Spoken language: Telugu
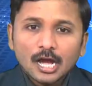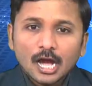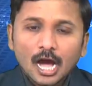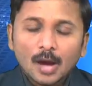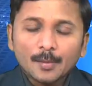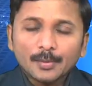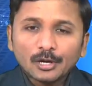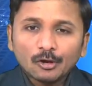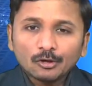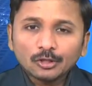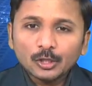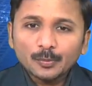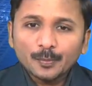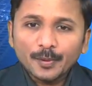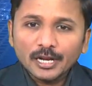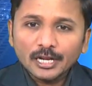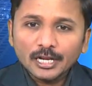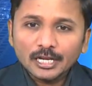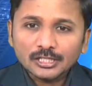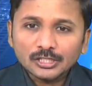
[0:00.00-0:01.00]
అమరావతి
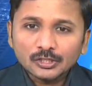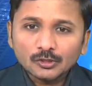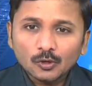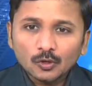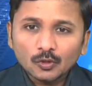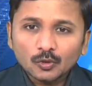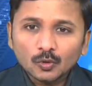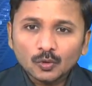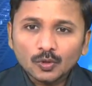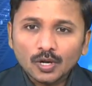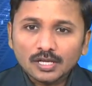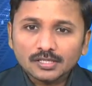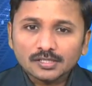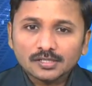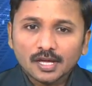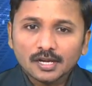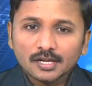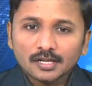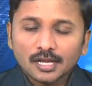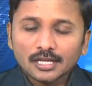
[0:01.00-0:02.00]
పరిరక్షణ కోరుతూ
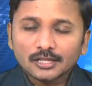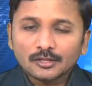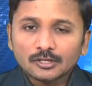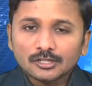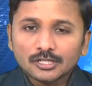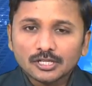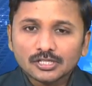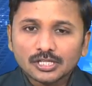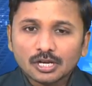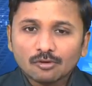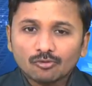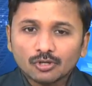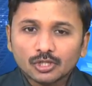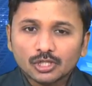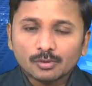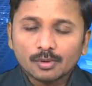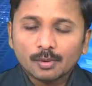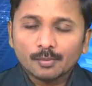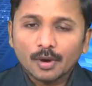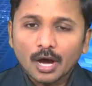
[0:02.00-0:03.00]
రాజధాని రైతులు చేసిన
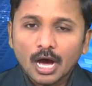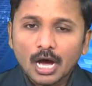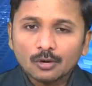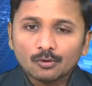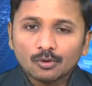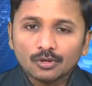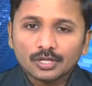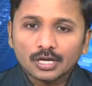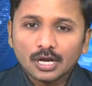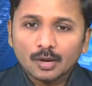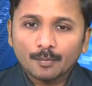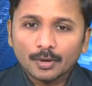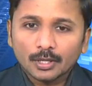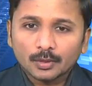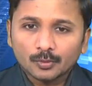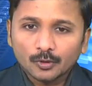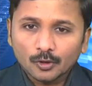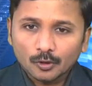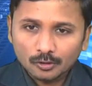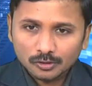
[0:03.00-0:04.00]
ఉద్యమం ఆరు వందల
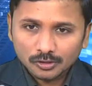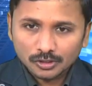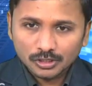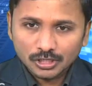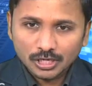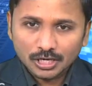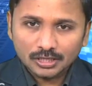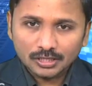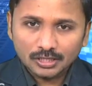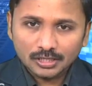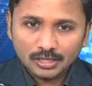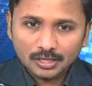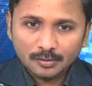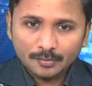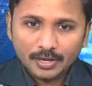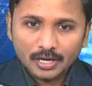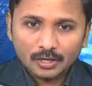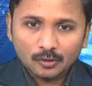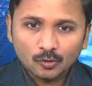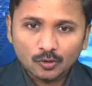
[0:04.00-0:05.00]
పదమూడో రోజుకు చేరింది ఈ
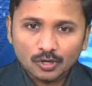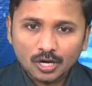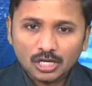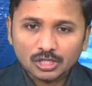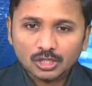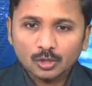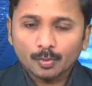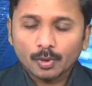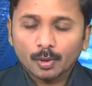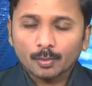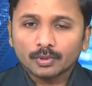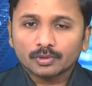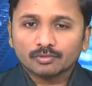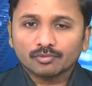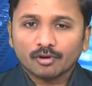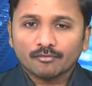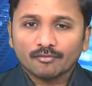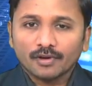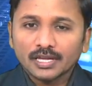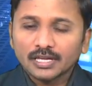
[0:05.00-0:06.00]
మేరకు రాష్ట
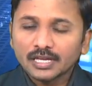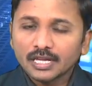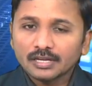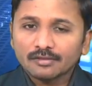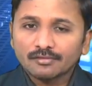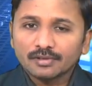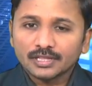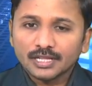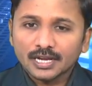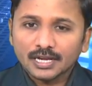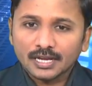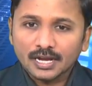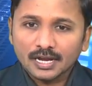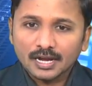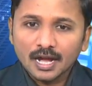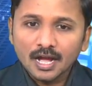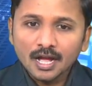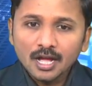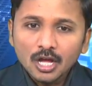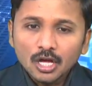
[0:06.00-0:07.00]
ప్రభుత్వ వైఖరికి
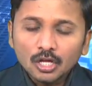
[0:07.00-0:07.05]
వ్యతిరేకంగా